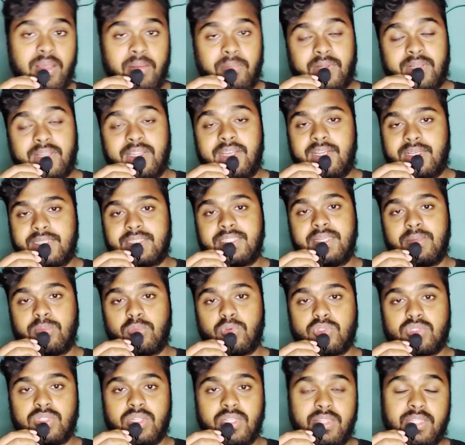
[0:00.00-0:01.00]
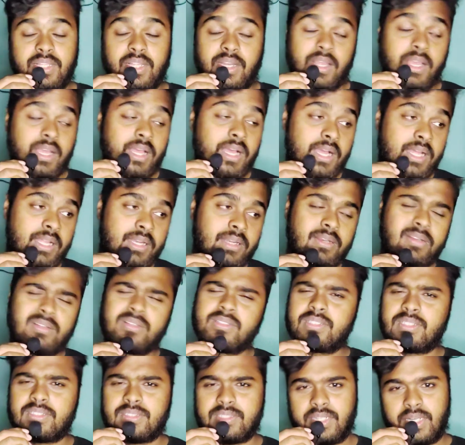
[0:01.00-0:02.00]
আমাদের কাছে ইমোশন তার গান
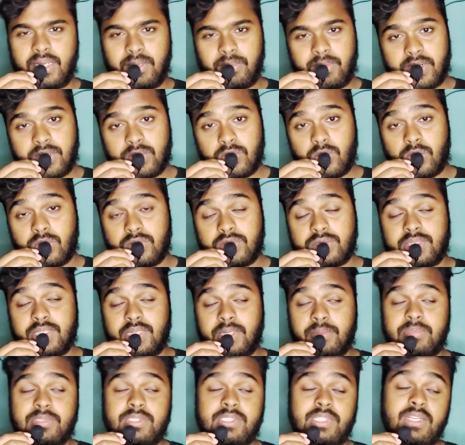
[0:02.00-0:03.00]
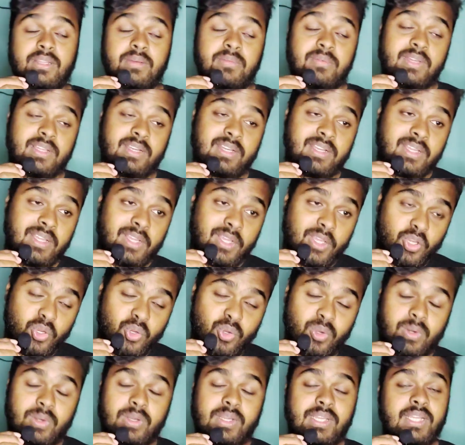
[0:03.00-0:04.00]
সিনেমার কনসেপ্ট সিনেমার
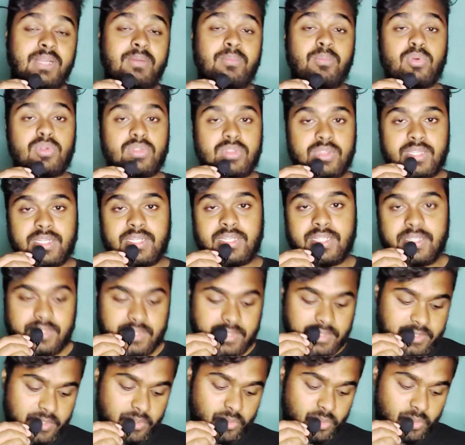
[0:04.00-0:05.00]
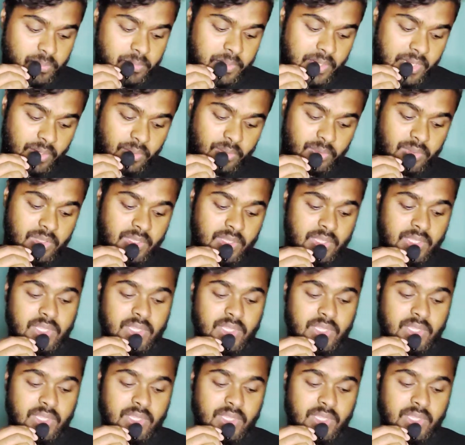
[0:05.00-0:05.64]
কন্টেন্ট প্রত্যেকটা জিনিসই খুব ভালো